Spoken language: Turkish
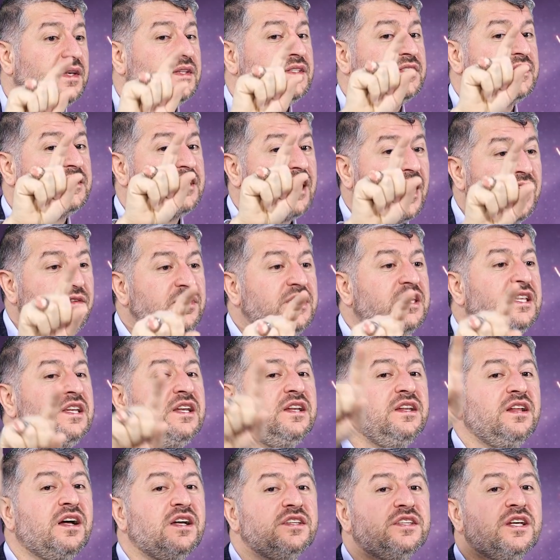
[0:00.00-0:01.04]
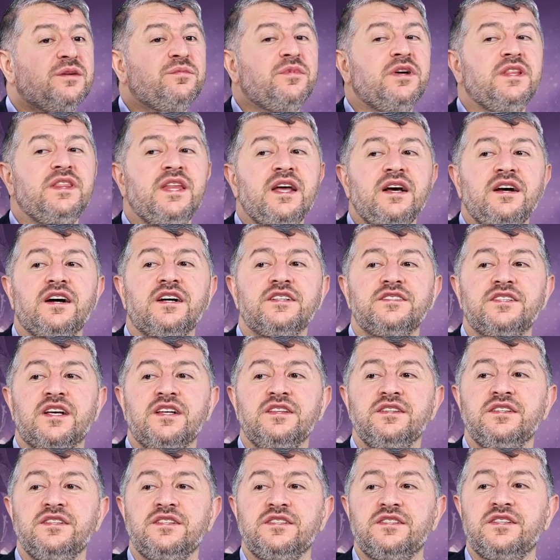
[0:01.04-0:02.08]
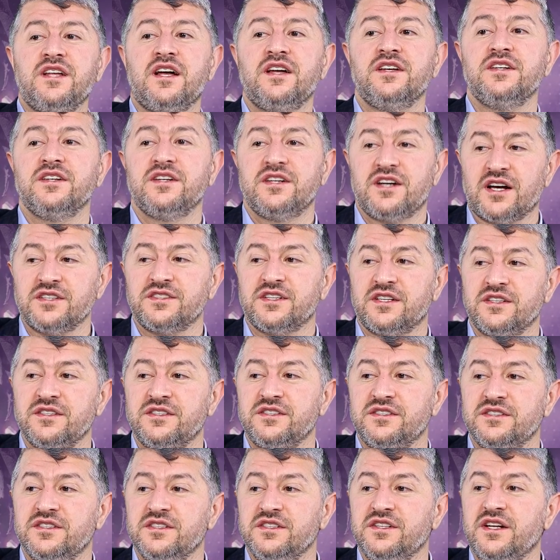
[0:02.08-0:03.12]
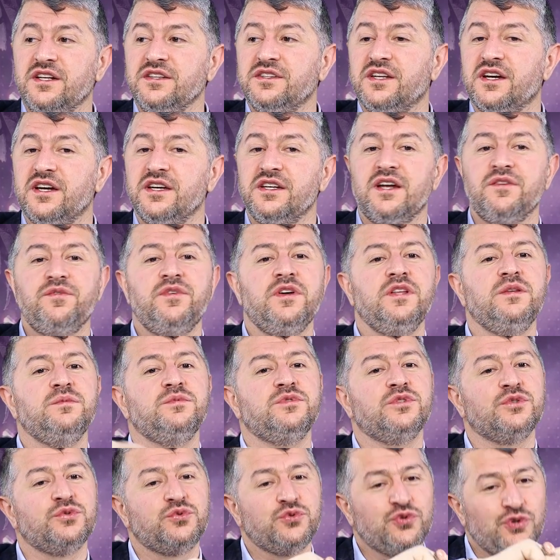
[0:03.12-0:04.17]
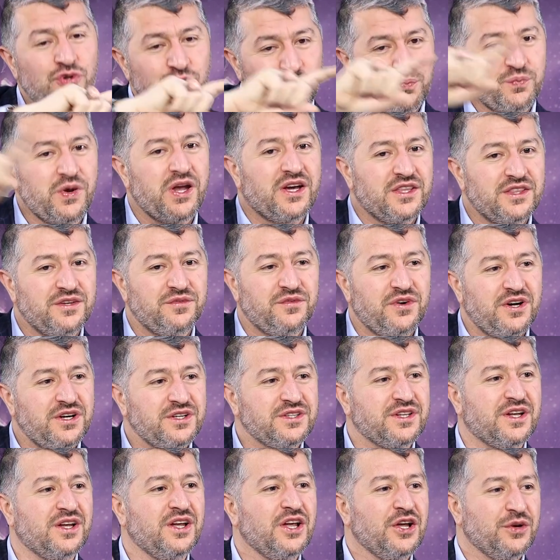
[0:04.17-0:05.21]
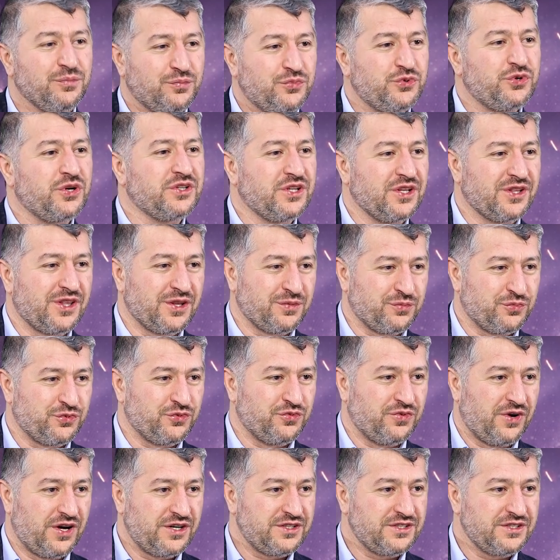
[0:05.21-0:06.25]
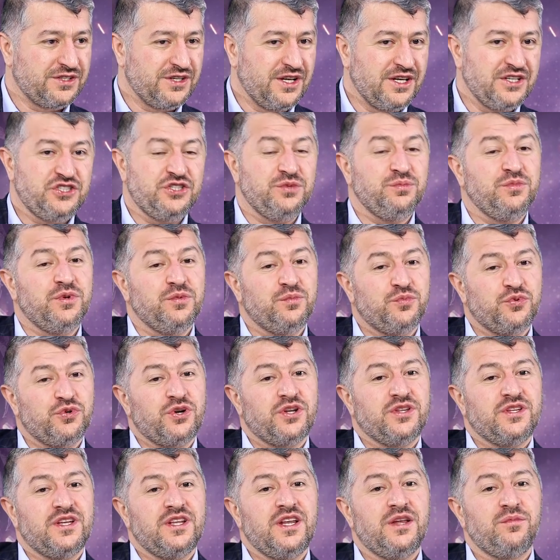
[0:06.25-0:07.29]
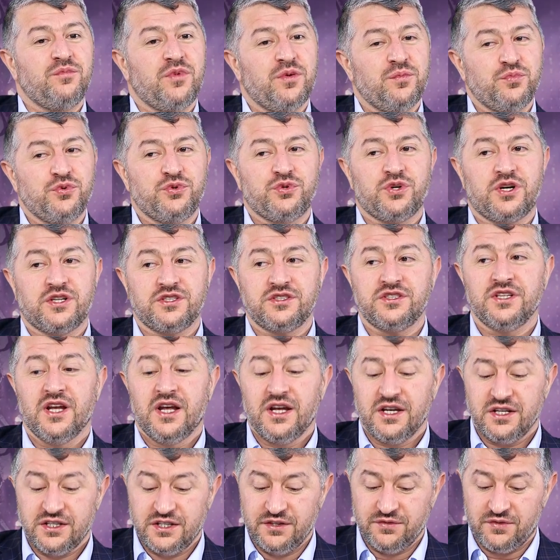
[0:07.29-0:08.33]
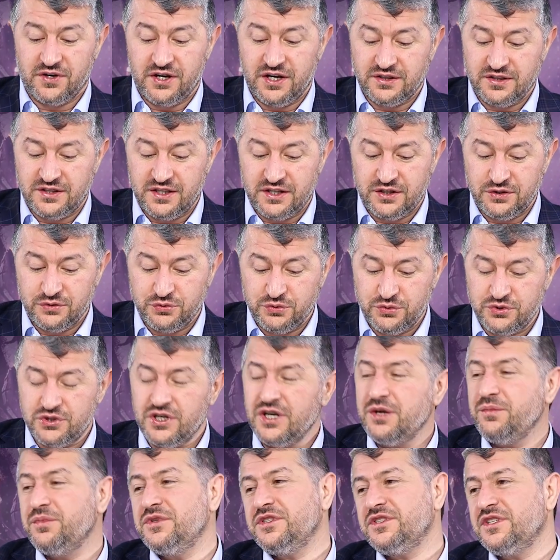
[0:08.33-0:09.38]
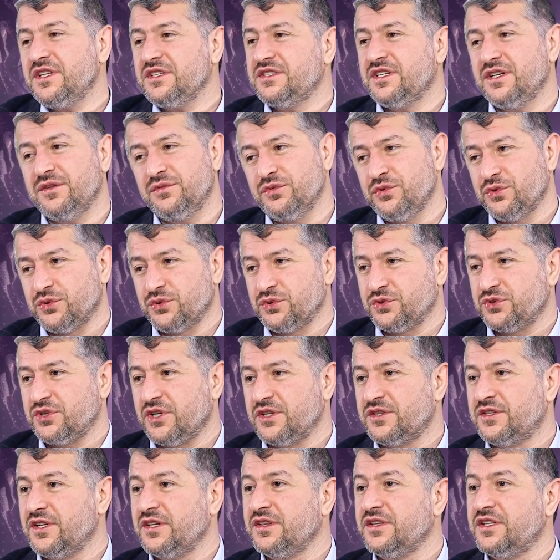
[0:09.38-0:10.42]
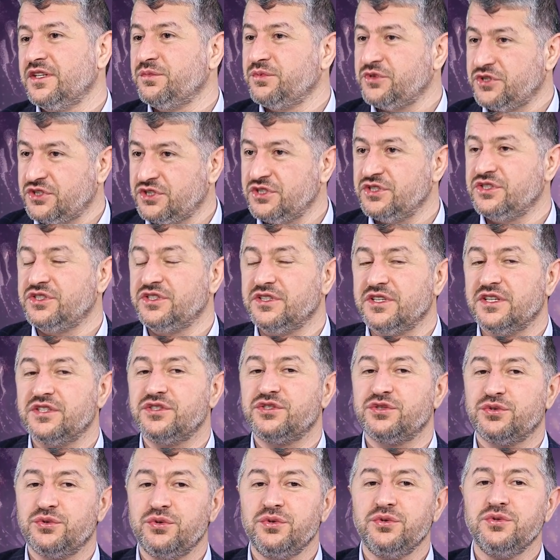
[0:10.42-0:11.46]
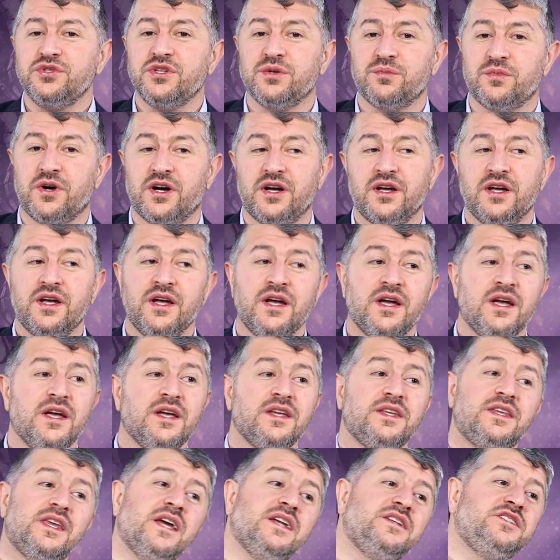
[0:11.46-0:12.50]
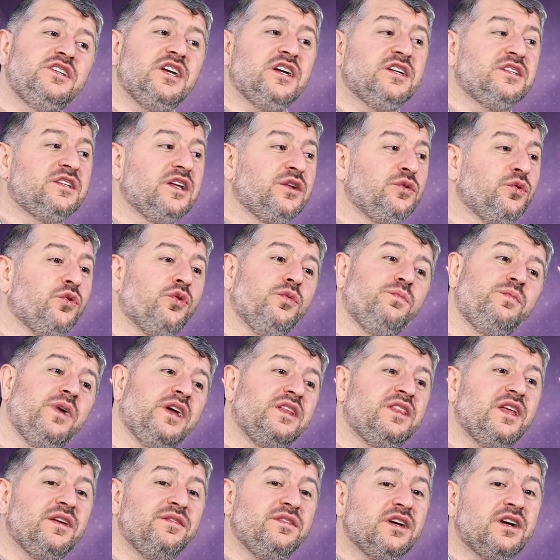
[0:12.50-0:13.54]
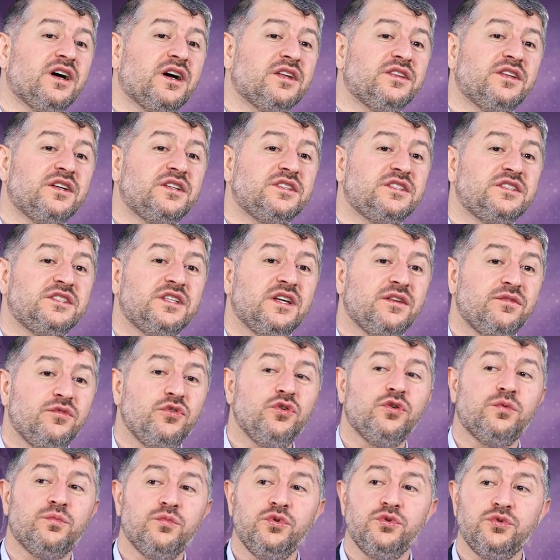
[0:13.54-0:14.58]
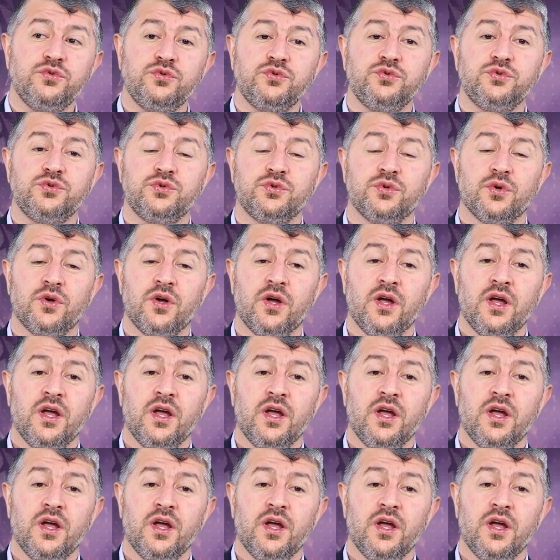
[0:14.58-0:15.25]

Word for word: sevginin adama ne kazandırda, kazandırdığına dair Efendimizin çok beyanı var da burada da bu var. E şimdi buradan hemen bu tarz rivayetleri duyunca e biz de seviyoruz zaten deyip işin içinden çıkıyoruz ama gerçekten o bedevi kadar seviyor muyuz?